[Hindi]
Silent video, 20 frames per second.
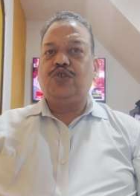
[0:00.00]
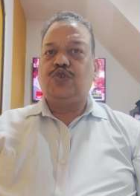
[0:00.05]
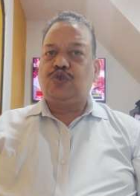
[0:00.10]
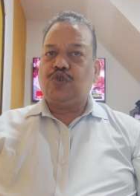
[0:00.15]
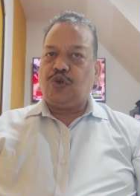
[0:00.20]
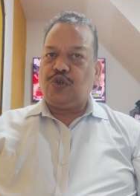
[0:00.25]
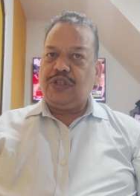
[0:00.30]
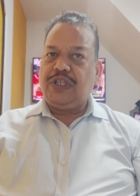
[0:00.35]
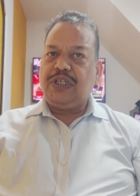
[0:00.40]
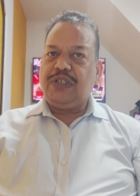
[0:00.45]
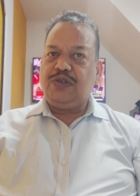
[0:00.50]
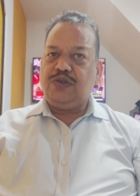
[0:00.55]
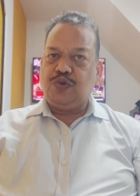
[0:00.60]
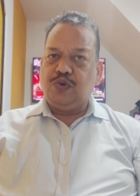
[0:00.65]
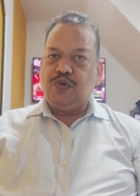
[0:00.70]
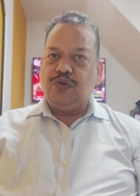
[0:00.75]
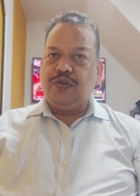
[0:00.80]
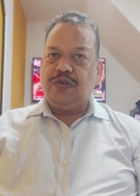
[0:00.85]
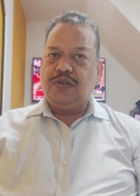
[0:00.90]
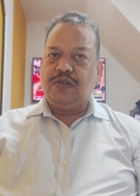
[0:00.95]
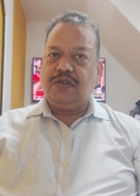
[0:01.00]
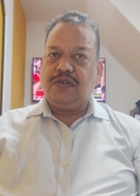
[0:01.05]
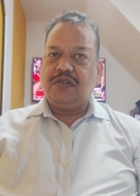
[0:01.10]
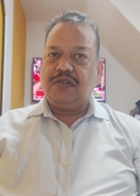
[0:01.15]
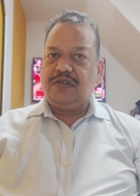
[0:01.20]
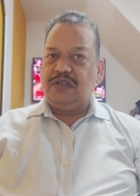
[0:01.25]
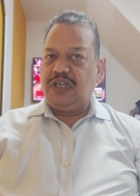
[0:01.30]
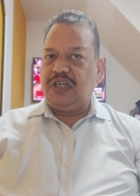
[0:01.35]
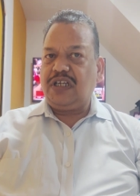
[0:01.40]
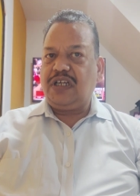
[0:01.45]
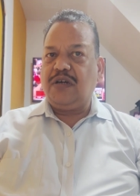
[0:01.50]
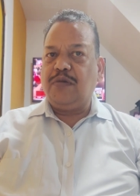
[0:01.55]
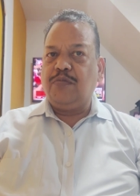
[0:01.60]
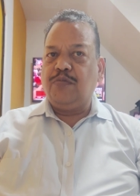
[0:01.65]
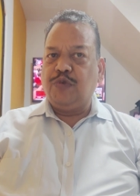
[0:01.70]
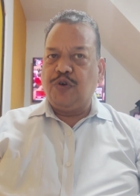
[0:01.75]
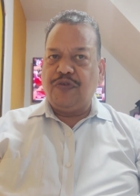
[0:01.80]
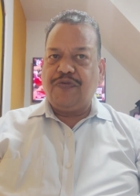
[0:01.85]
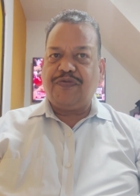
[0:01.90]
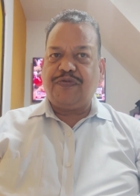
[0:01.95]
चौदह जून तक
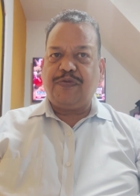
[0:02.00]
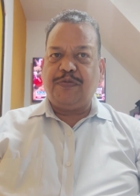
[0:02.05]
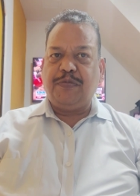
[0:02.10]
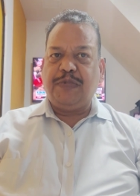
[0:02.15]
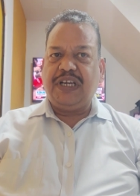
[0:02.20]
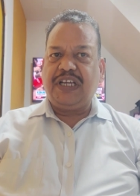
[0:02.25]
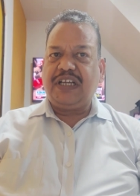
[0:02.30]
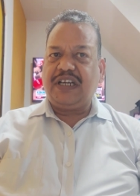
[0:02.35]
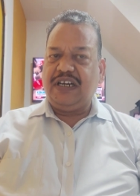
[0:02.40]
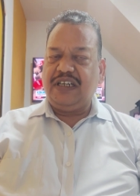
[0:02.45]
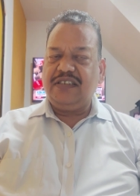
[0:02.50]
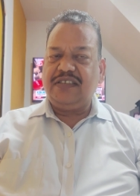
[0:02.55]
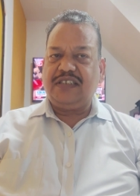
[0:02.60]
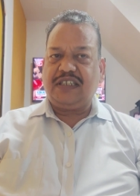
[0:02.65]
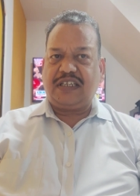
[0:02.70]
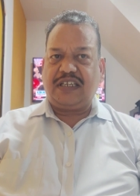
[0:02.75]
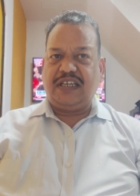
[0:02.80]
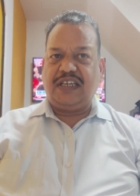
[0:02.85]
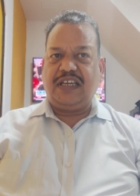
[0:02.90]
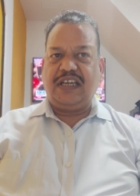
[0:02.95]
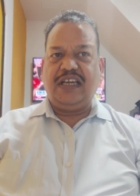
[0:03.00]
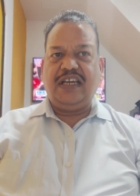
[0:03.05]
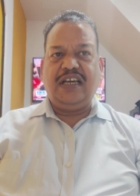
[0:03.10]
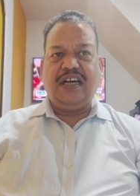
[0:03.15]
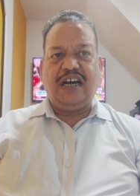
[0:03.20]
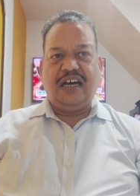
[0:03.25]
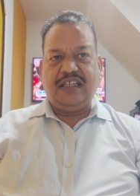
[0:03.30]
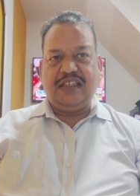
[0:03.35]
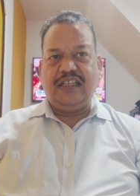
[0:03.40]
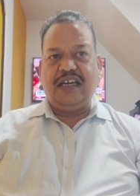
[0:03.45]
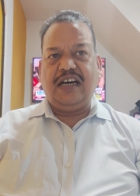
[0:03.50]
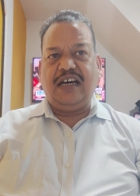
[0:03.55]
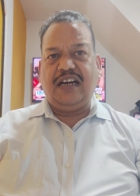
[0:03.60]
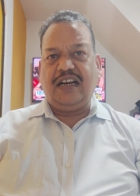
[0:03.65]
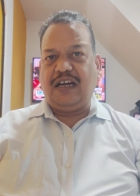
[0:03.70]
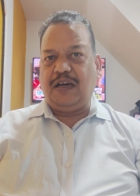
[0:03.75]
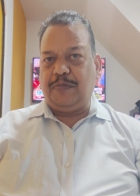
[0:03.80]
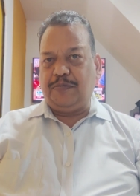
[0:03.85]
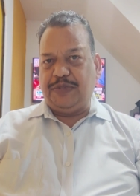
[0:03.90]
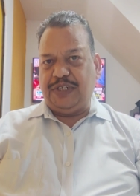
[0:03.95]
मुफ्त में कर सकेंगे
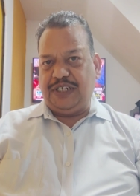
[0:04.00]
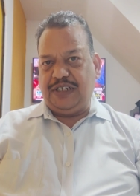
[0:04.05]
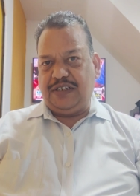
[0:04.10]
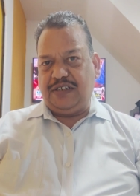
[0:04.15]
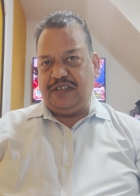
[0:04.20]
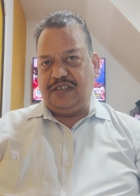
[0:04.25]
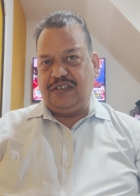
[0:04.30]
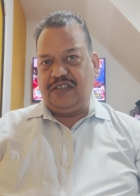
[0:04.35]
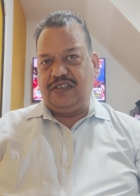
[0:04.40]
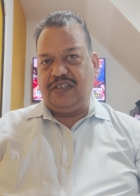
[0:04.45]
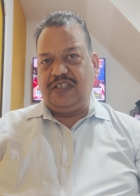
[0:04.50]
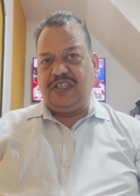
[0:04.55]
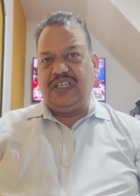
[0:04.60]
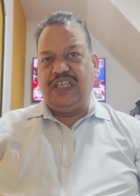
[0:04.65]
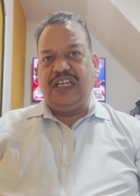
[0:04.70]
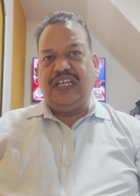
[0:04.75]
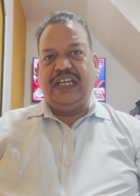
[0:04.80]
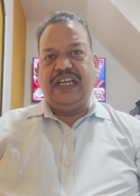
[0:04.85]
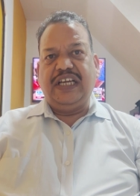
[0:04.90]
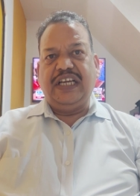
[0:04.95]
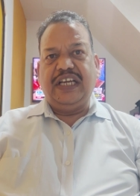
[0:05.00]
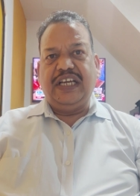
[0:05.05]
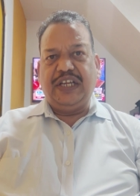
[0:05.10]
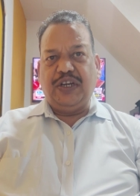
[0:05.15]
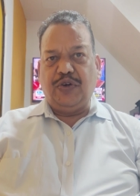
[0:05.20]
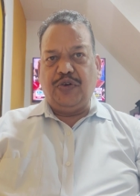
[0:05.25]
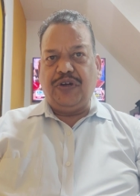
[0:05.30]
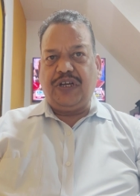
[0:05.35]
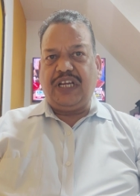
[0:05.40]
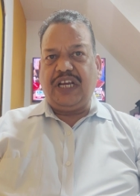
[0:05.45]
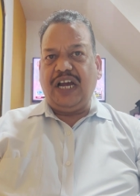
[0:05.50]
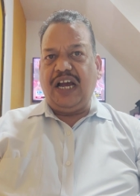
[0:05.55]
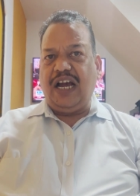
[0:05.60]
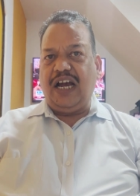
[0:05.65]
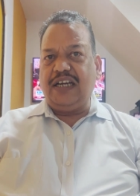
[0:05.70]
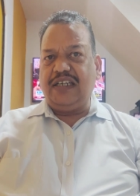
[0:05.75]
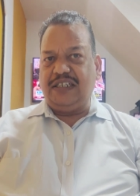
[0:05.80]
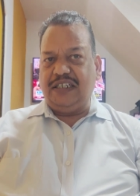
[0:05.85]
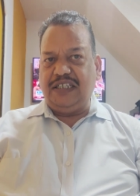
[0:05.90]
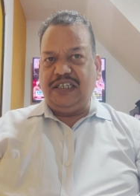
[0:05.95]
आधार अपडेट यूनिक
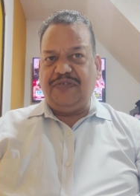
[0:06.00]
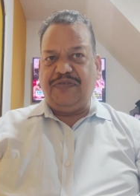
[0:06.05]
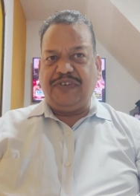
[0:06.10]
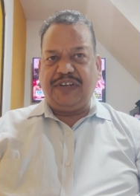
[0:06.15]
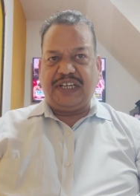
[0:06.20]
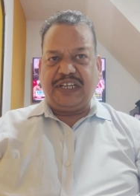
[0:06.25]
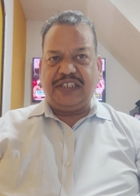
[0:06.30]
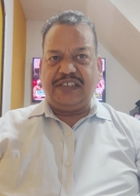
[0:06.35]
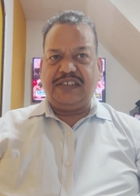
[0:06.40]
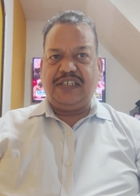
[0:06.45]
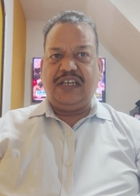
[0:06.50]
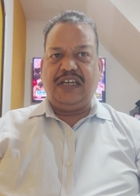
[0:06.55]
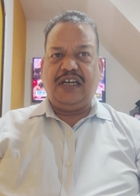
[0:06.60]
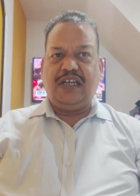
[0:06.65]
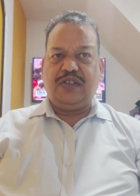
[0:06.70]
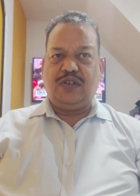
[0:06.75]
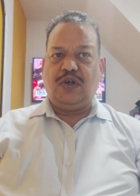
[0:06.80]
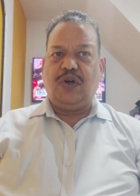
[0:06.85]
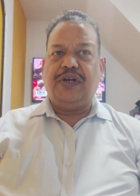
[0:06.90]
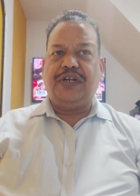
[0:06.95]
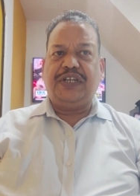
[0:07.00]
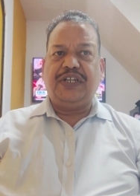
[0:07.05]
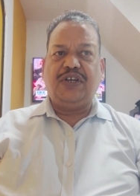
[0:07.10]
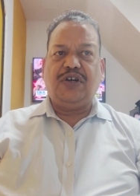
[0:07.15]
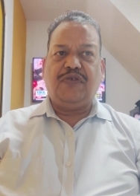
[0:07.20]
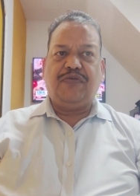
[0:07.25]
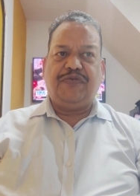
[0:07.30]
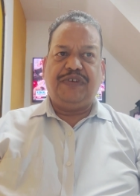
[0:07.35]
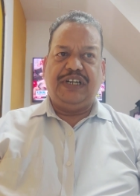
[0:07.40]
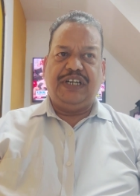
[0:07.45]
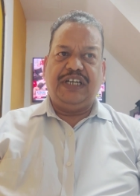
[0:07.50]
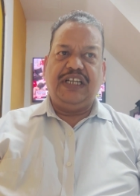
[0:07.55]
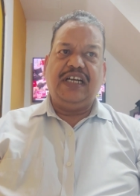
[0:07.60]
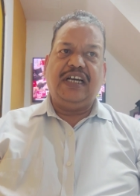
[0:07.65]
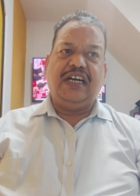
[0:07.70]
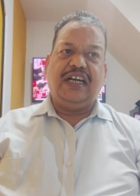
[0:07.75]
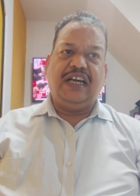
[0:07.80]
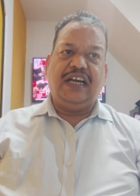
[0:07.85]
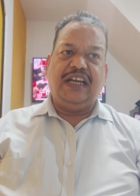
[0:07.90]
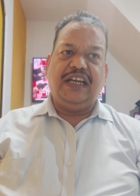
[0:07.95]
आइडेंटिफिकेशन अथॉरिटी ऑफ
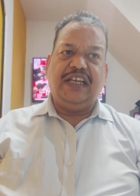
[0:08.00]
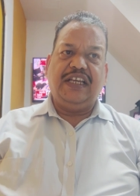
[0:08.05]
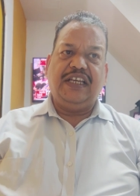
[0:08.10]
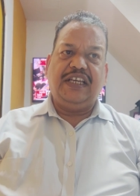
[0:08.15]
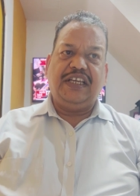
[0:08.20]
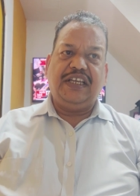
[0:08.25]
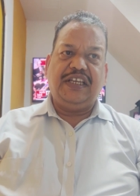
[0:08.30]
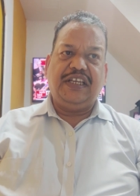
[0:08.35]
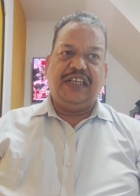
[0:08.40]
इंडिया यानी